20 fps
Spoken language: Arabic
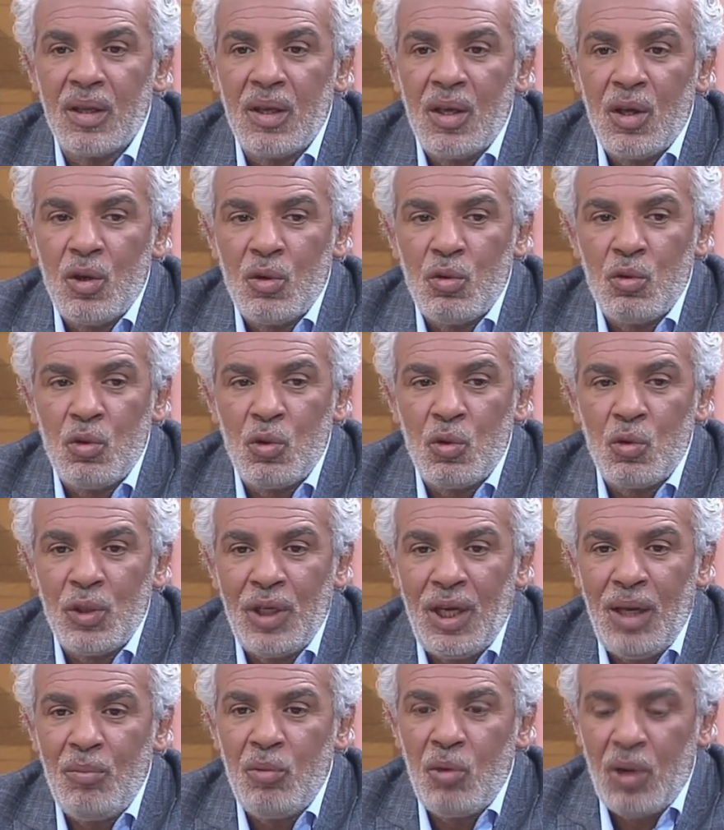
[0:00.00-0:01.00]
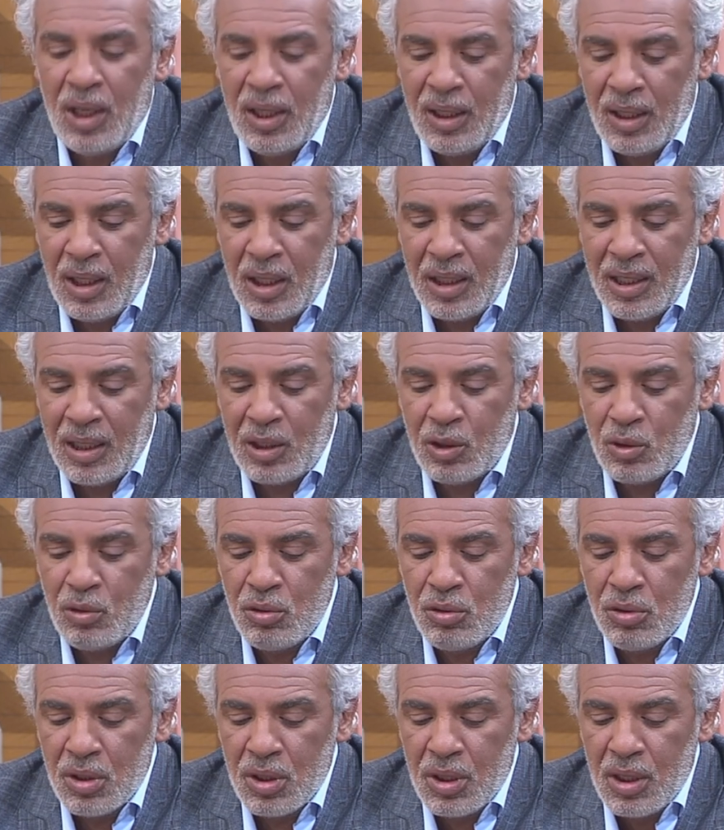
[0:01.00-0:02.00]
أه. ونحب ولا
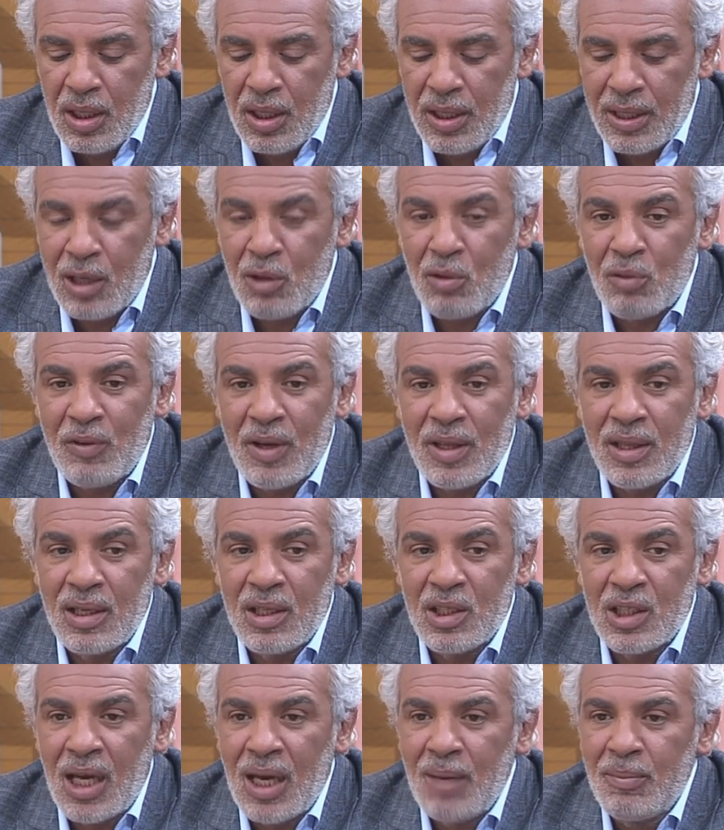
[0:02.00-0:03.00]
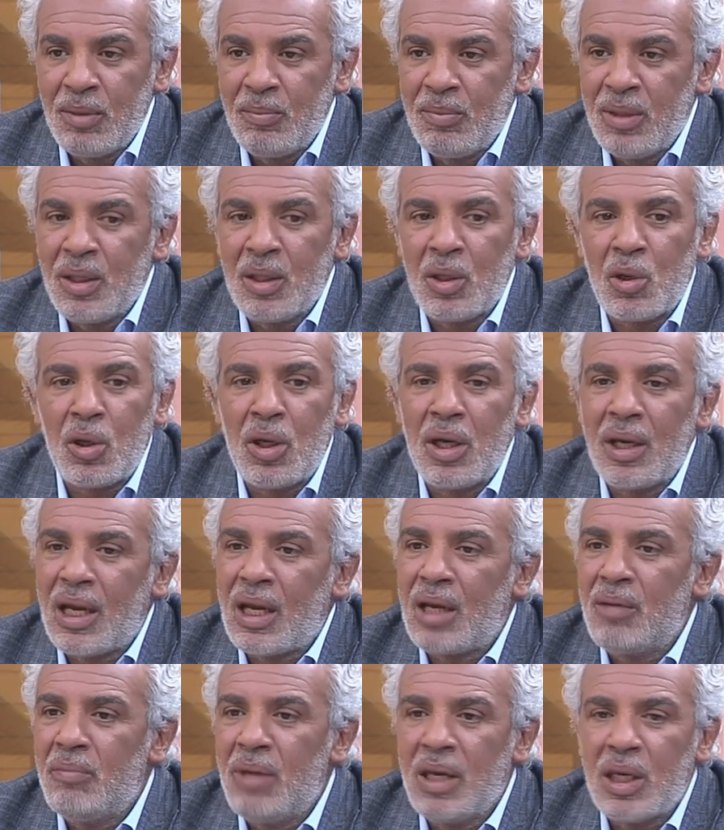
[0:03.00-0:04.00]
نكره راهو فاضل الجعابي
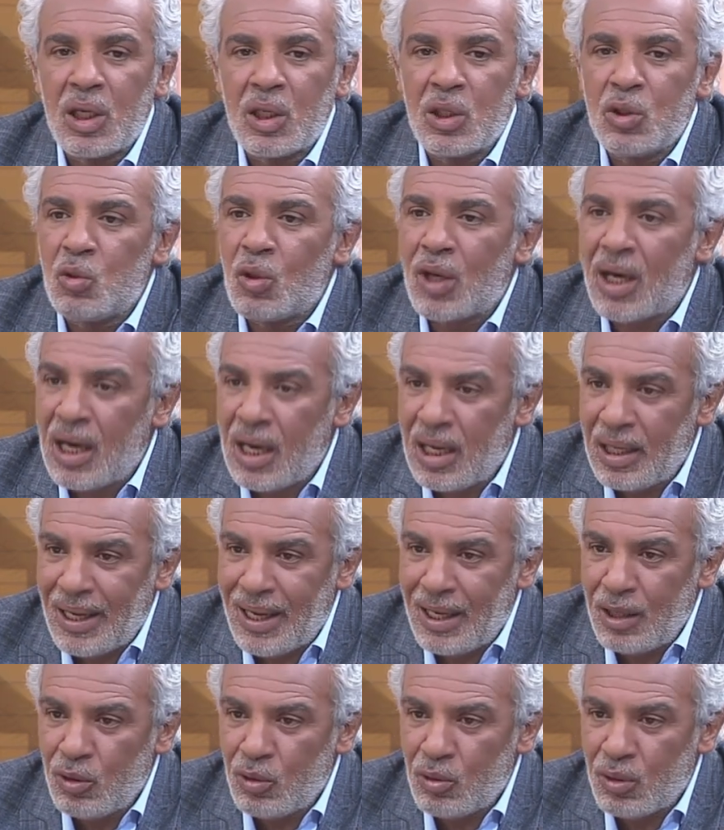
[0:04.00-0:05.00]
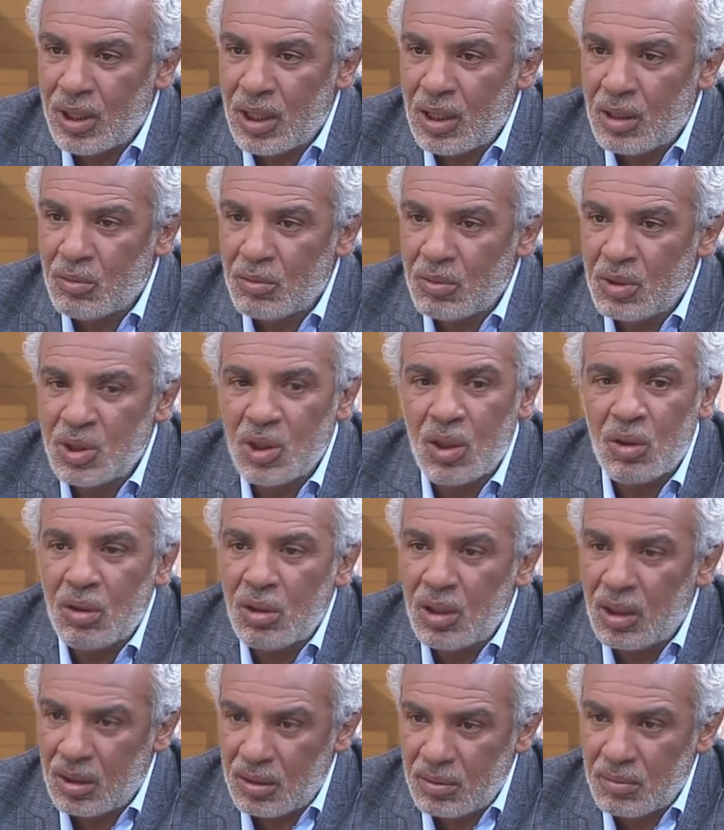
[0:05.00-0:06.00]
رغم ما يقال عنه راهو ايش
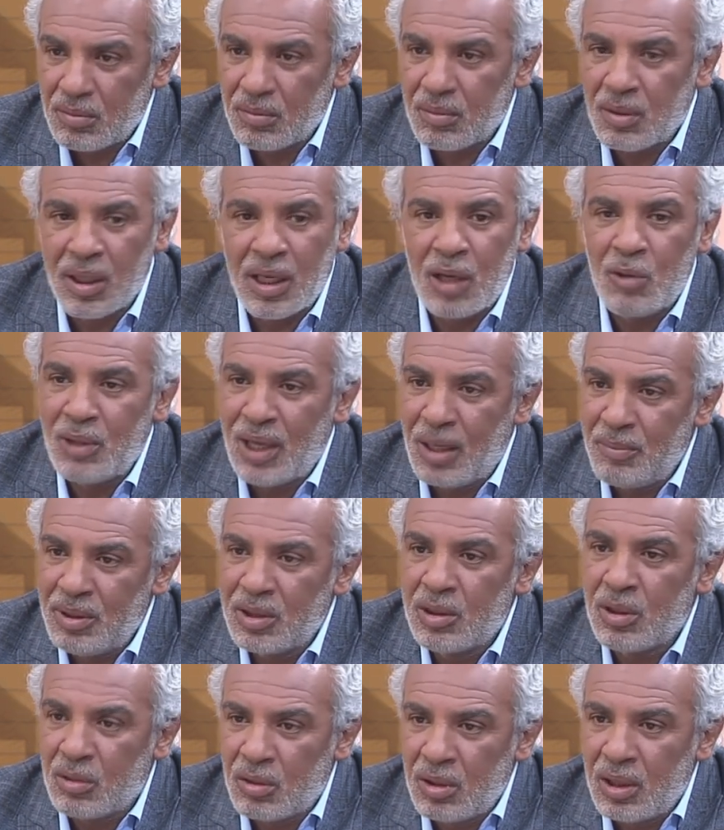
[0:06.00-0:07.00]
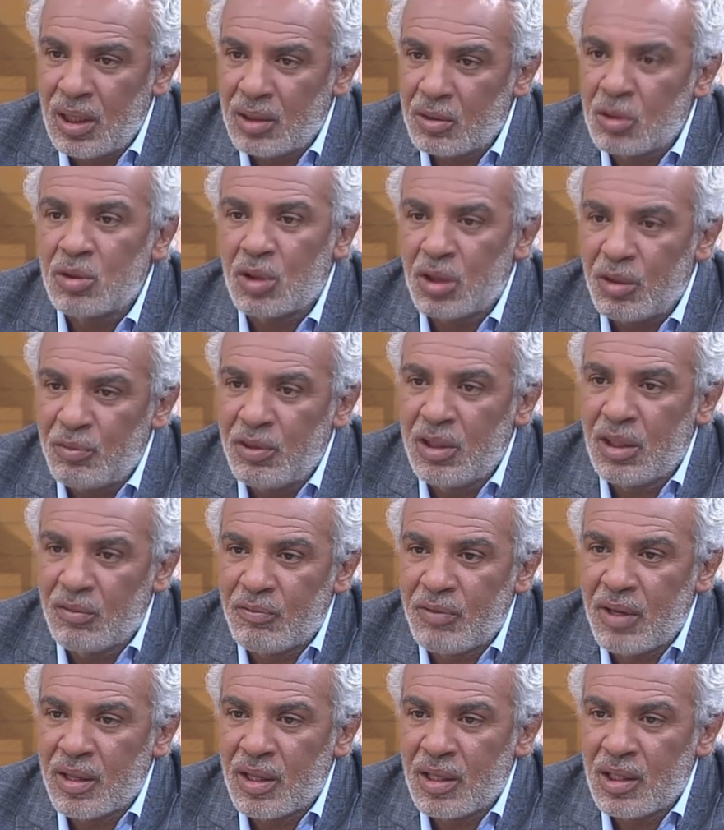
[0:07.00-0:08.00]
نقول لك راهو العباد الكلها تدخل فيه
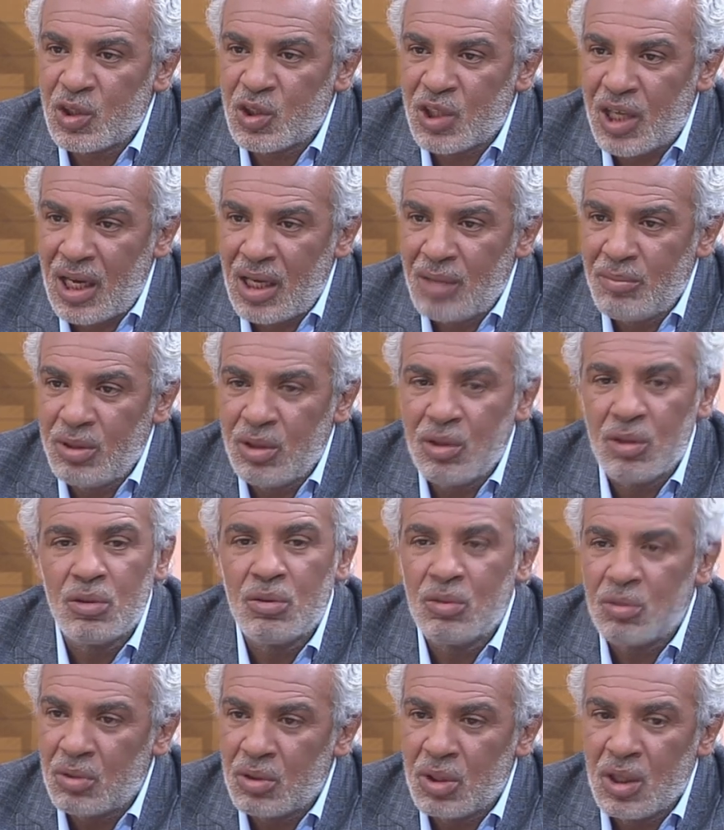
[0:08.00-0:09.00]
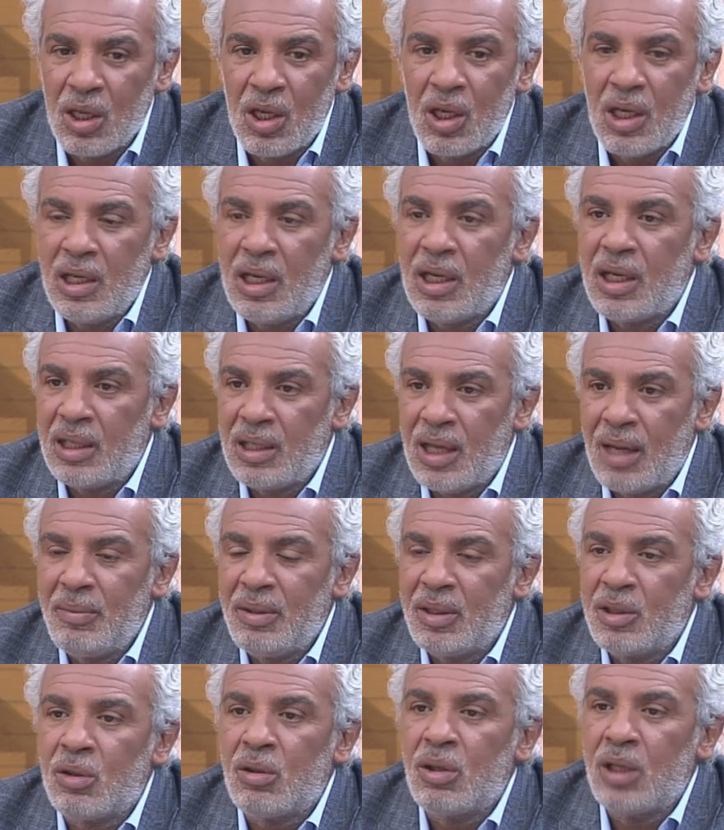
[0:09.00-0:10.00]
فاضل الجعابي ولكن
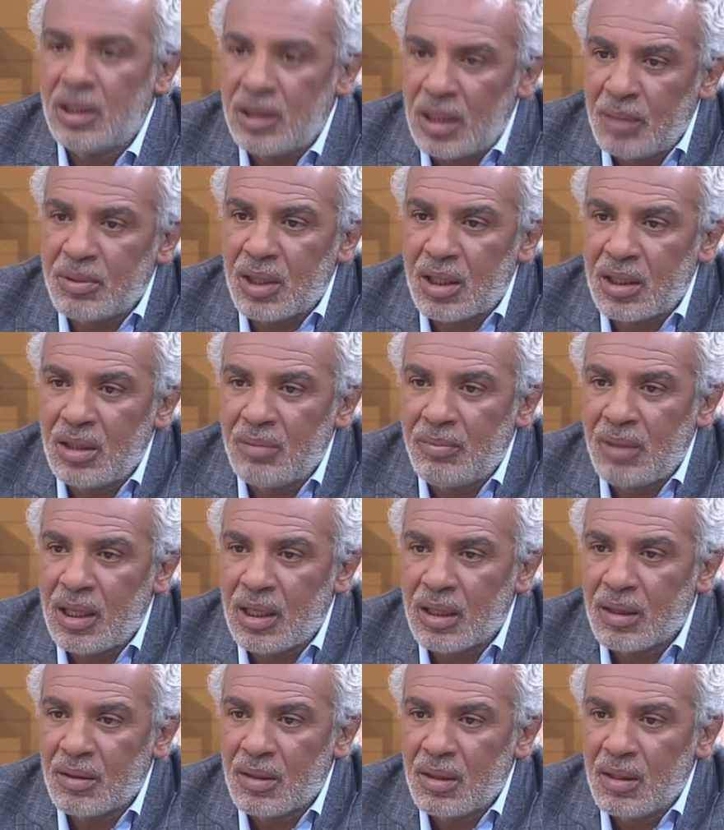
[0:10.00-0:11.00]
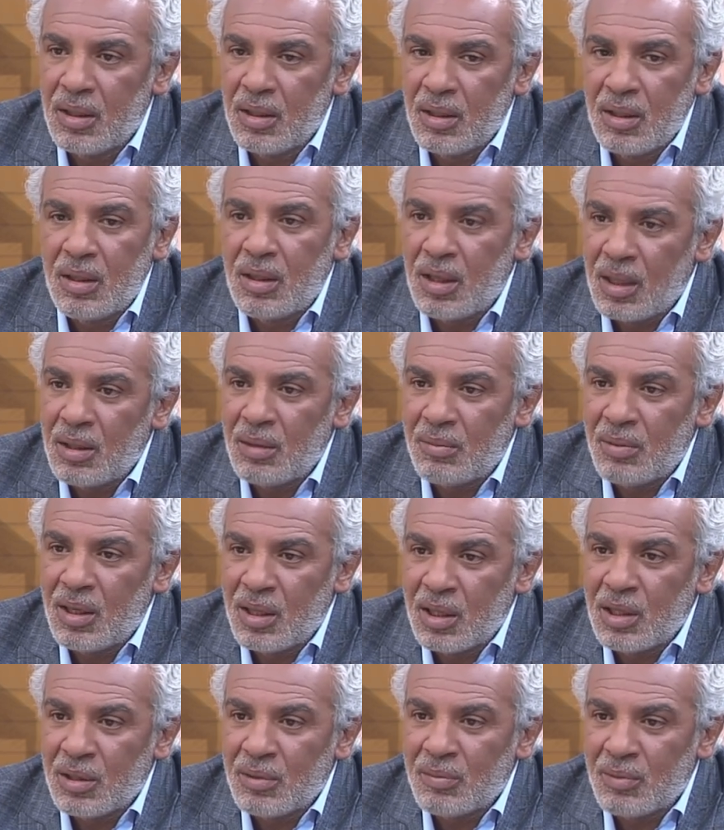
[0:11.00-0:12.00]
العباد الكلها تحب تخدم معاه آه،
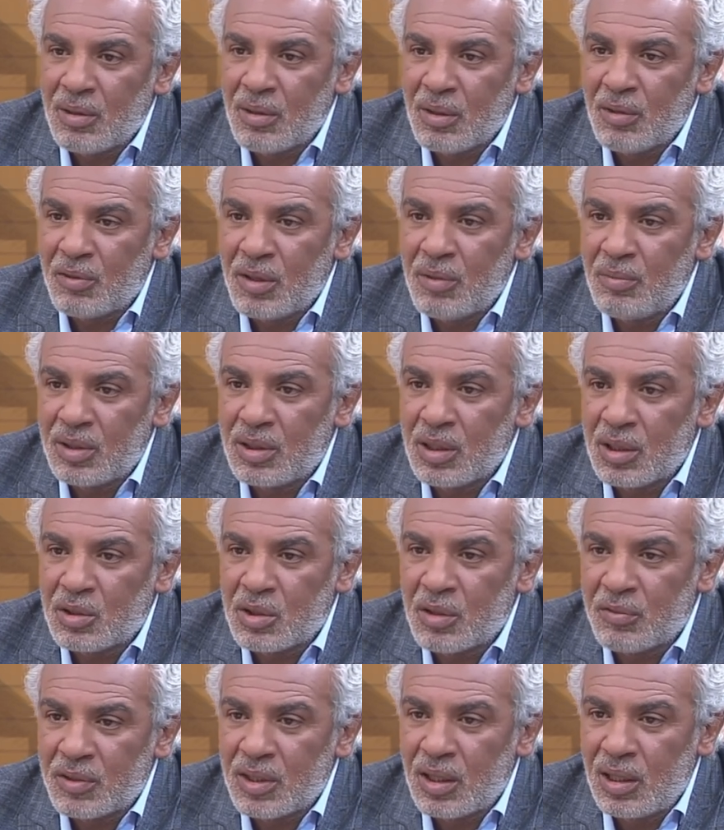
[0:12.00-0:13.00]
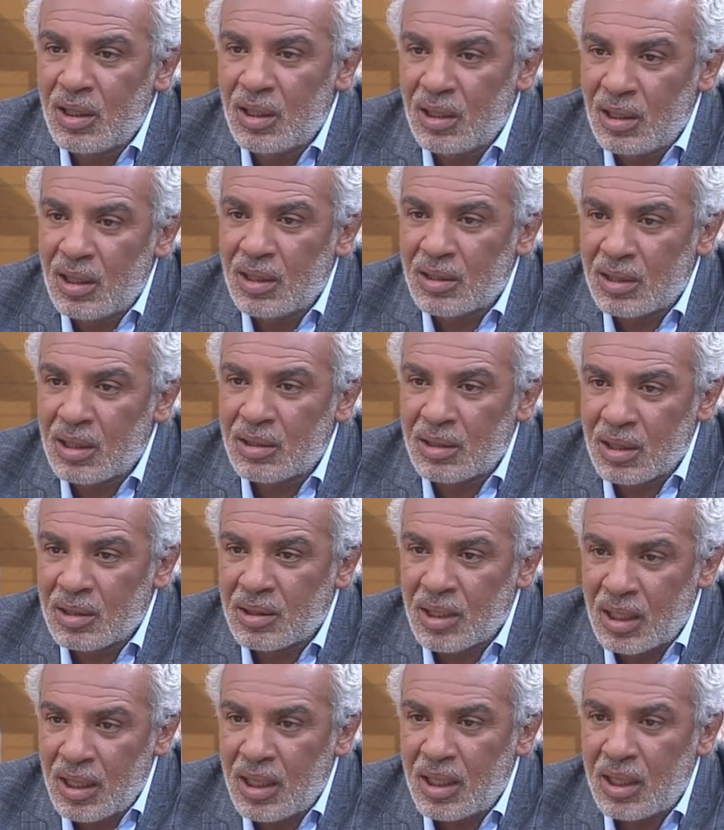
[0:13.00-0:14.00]
آه، فهمت شفت
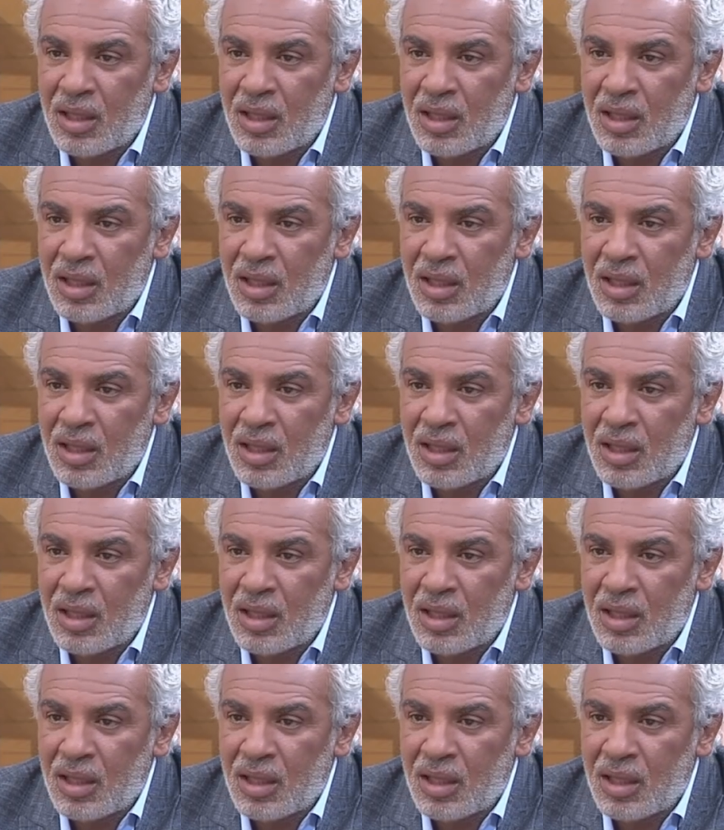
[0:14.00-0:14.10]
التناقض